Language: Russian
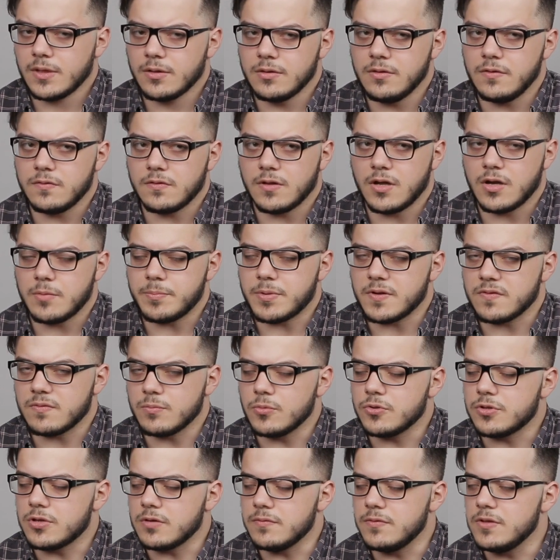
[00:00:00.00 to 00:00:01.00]
не знаю,
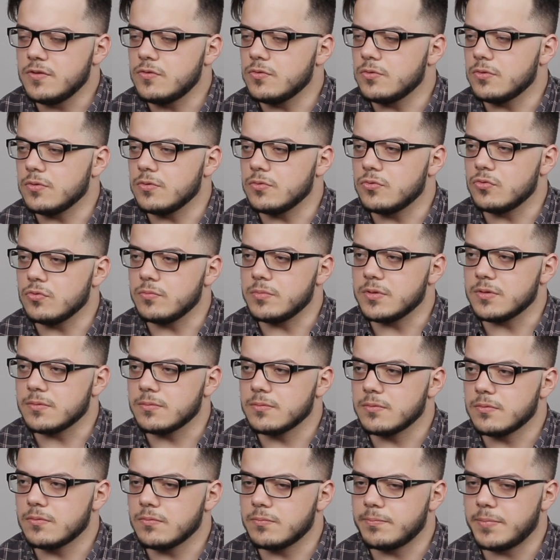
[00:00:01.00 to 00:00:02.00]
просмотра видео на YouTube.
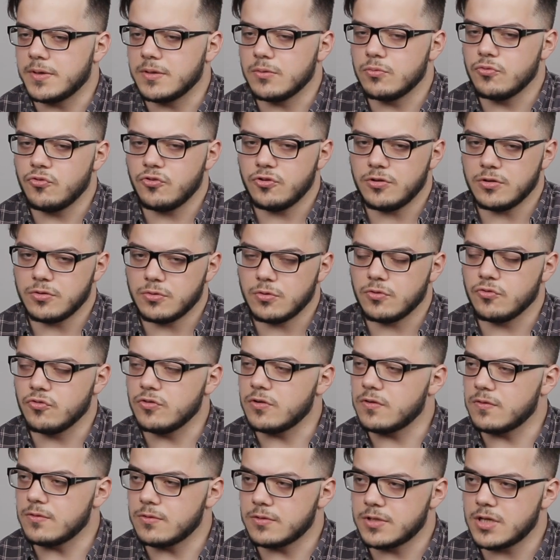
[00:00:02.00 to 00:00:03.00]
Получите тот
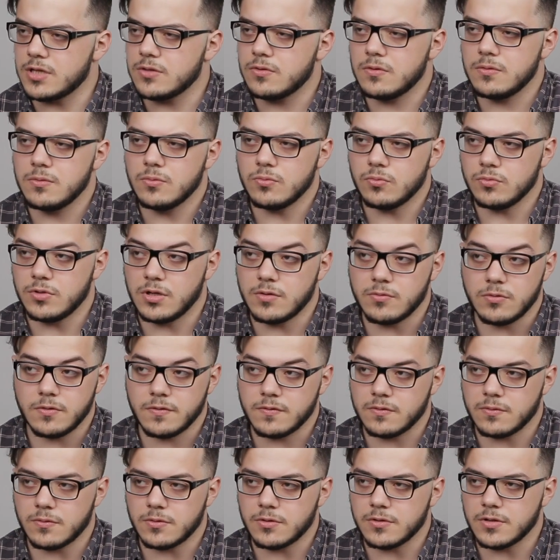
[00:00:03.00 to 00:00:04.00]
же результат,
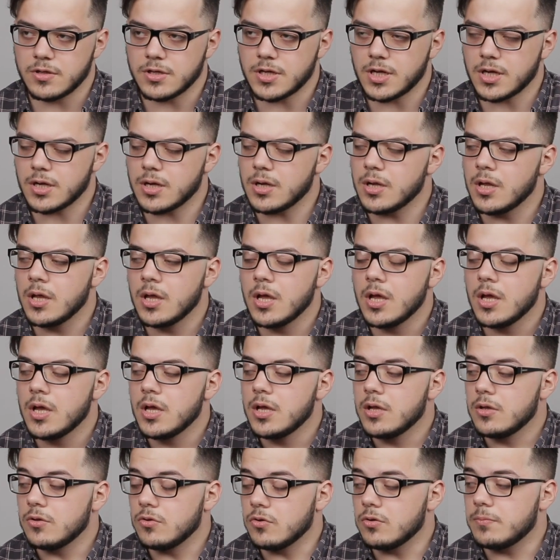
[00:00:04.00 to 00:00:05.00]
удовольствие вроде как,
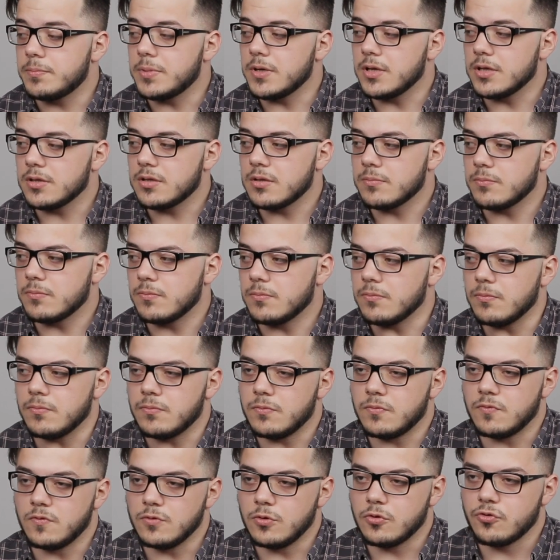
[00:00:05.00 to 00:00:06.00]
но при
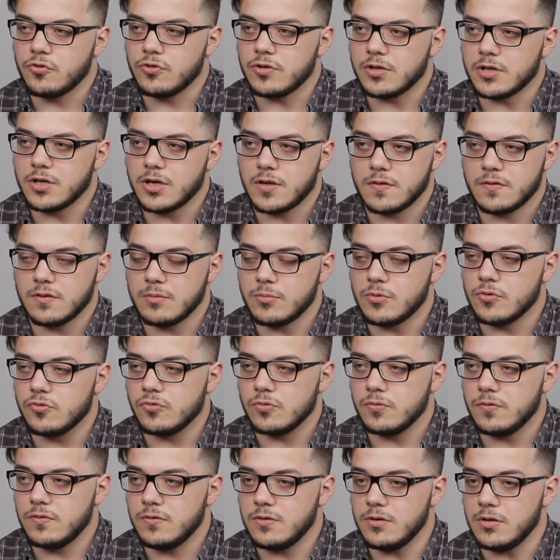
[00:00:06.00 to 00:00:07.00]
этом вложите гораздо
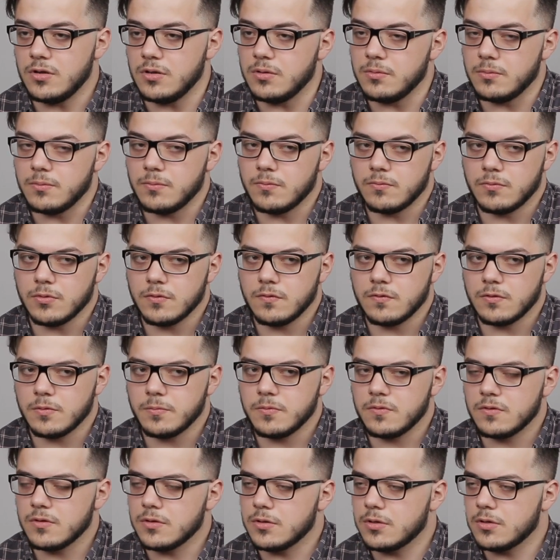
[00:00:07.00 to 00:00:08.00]
больше усилий. Вот,
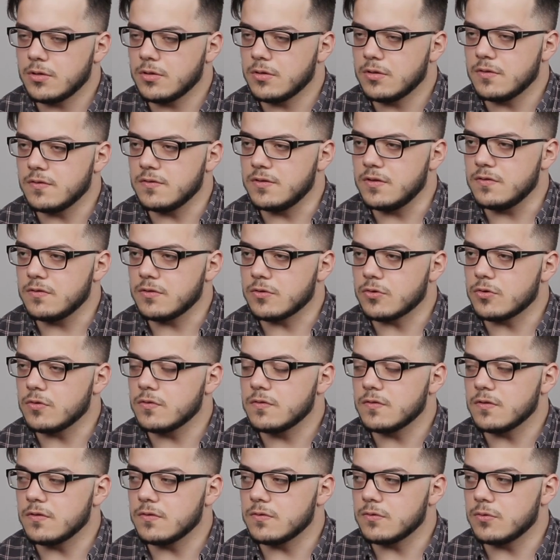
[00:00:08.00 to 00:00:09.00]
собственно, здесь
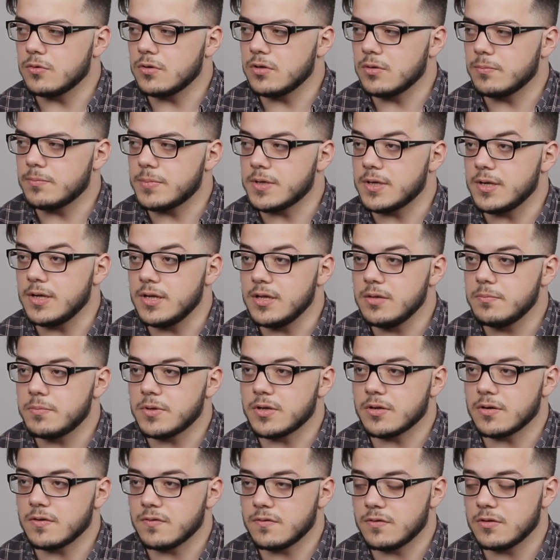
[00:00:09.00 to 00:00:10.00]
кроется история про лень,
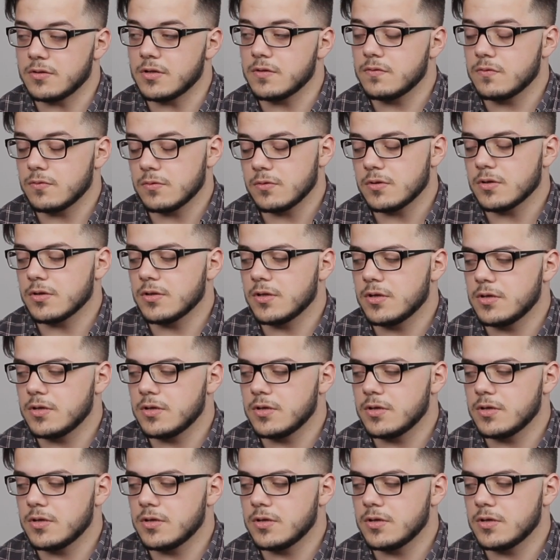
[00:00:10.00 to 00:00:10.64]
прокрастинацию и так